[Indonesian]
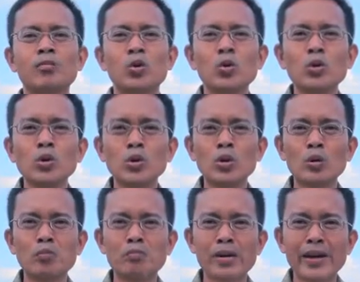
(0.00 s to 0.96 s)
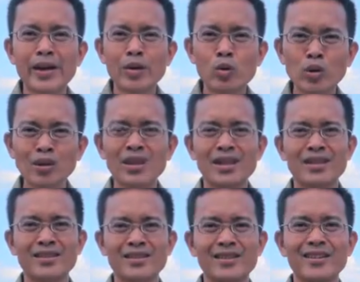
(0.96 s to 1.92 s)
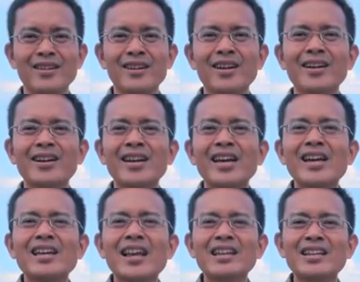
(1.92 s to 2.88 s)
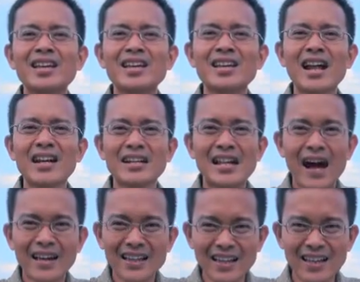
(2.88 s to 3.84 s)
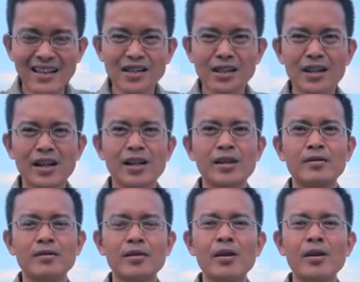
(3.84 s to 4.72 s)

untuk mengikuti keinginan-keinginan daging ini sendiri.